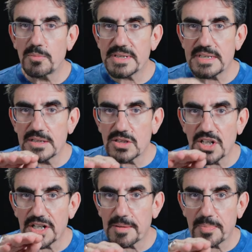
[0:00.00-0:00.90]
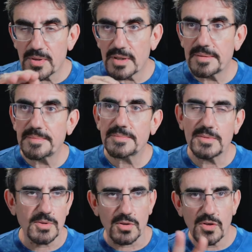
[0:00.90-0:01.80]
come si dice a Napoli,
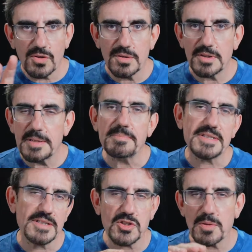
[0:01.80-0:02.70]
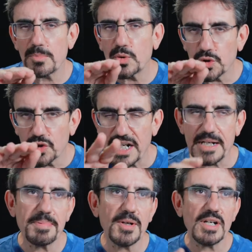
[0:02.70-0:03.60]
no, non lo, si dice
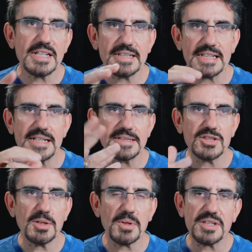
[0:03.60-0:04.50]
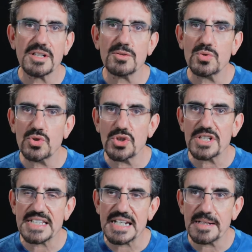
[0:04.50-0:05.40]
imbottonare, però la, la, diciamo, la,
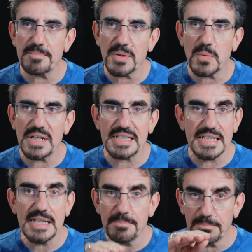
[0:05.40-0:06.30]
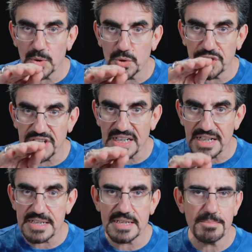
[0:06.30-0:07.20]
traduzione sarebbe quella di
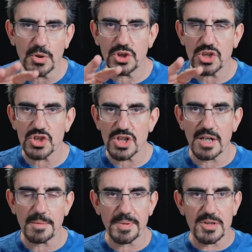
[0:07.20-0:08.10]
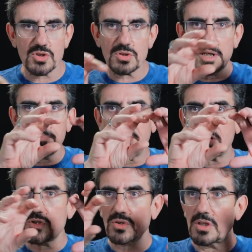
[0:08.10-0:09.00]
imbottire, si imbottisce l'arpeggio,
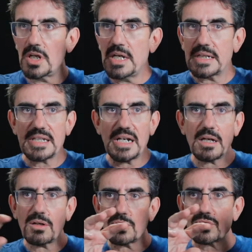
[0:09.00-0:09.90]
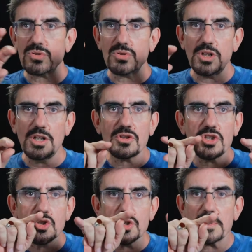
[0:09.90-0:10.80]
l'arpeggio dell'accordo sono le
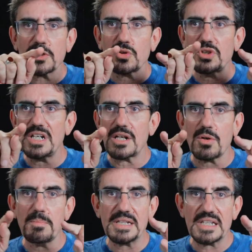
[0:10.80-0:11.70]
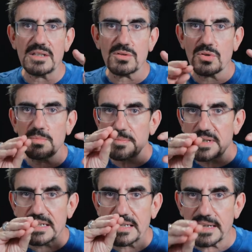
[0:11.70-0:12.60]
note, io ci metto della roba dentro come
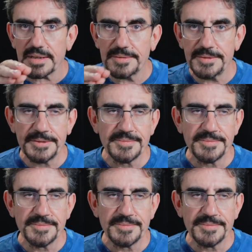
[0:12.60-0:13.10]
metti